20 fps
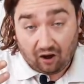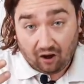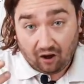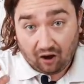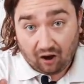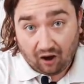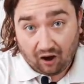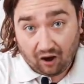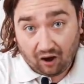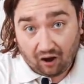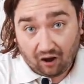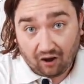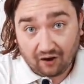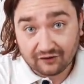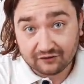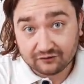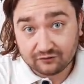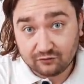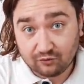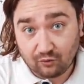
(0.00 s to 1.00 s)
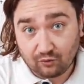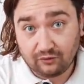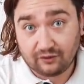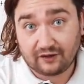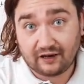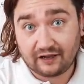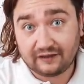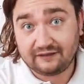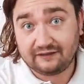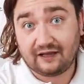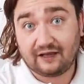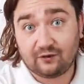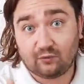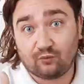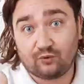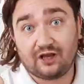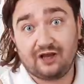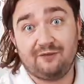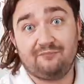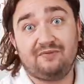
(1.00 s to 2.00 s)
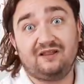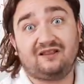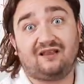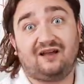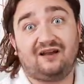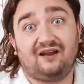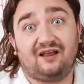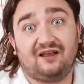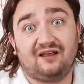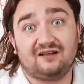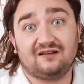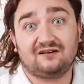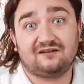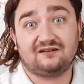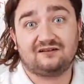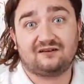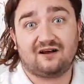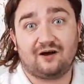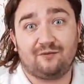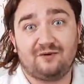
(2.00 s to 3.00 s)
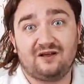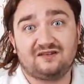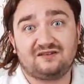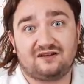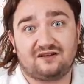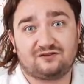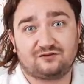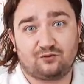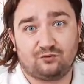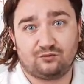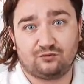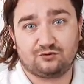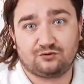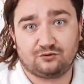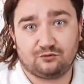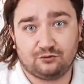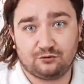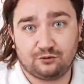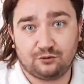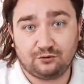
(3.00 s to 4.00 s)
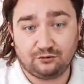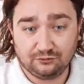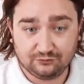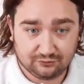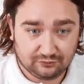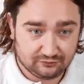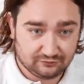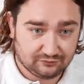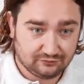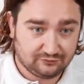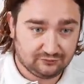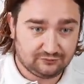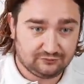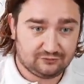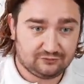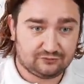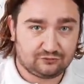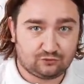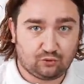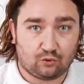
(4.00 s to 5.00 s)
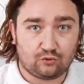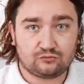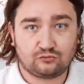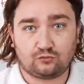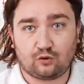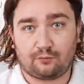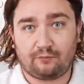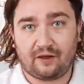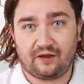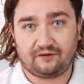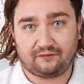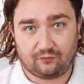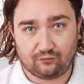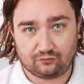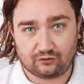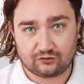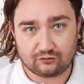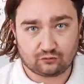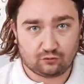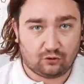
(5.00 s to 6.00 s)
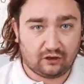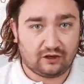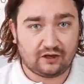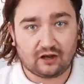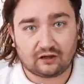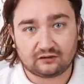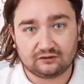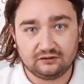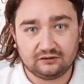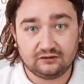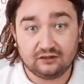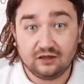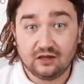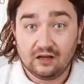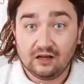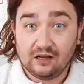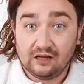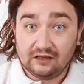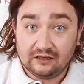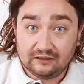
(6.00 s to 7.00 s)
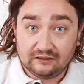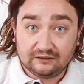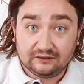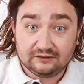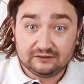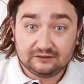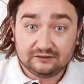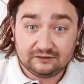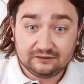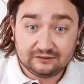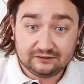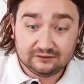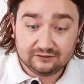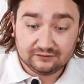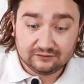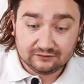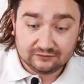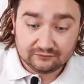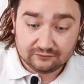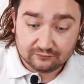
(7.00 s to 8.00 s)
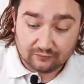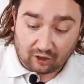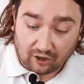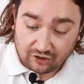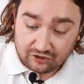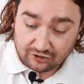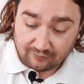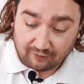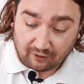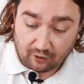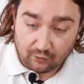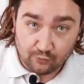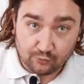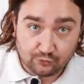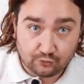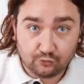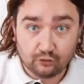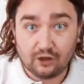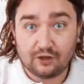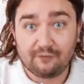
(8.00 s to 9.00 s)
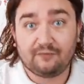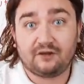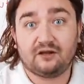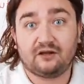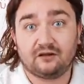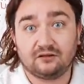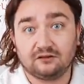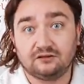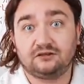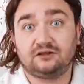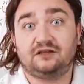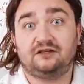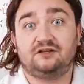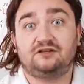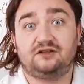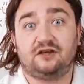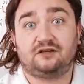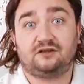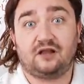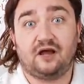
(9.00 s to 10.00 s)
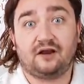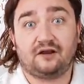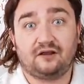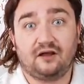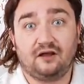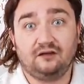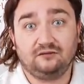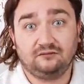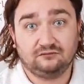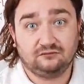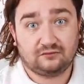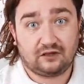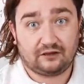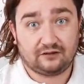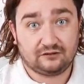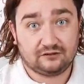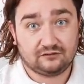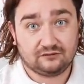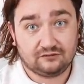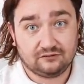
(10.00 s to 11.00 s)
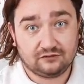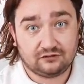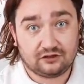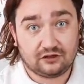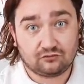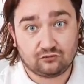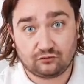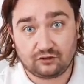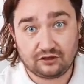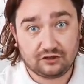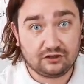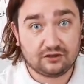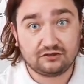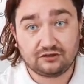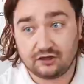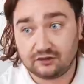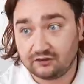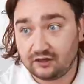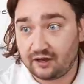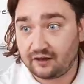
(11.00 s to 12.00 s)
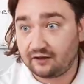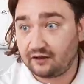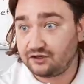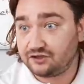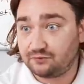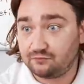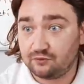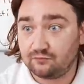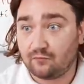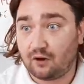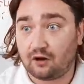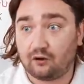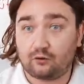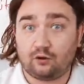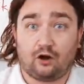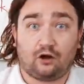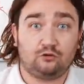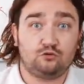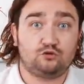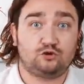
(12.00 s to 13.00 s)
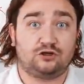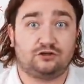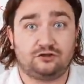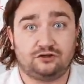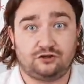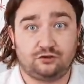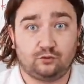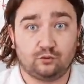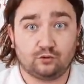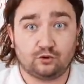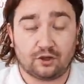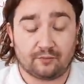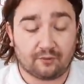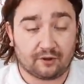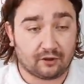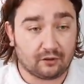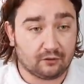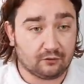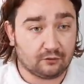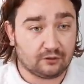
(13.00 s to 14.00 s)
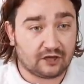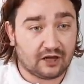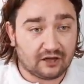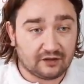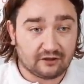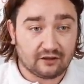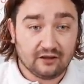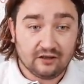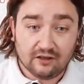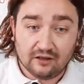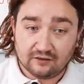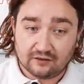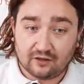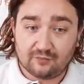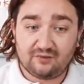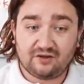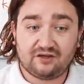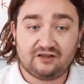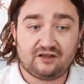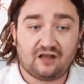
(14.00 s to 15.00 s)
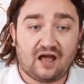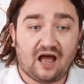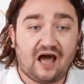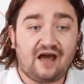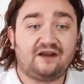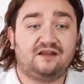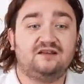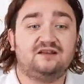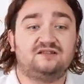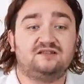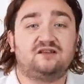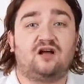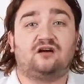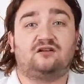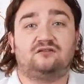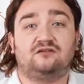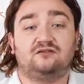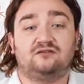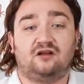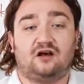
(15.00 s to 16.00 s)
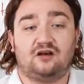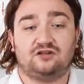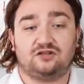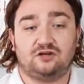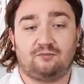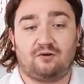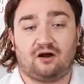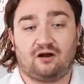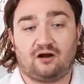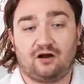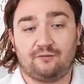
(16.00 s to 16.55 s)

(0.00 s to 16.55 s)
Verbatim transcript: Ha, artı olarak yani oraya bir tane Cabezas konuşuluyor. E, sol stoper o da sol ayaklı. E, acaba üçüyle mi girecek derken yani e, sezona girecek derken şimdi Marcao'nun satışı gündeme geliyor. Yani tabii ki de herkesin aklında acaba